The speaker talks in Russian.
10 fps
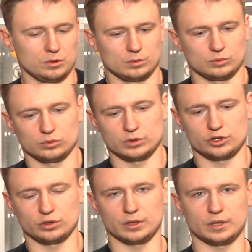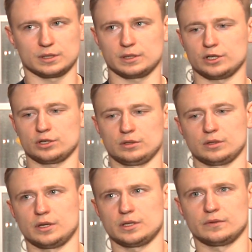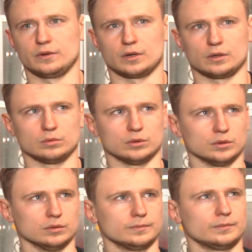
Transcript: Ну, за счет, наверное, слаженных действий, как бы.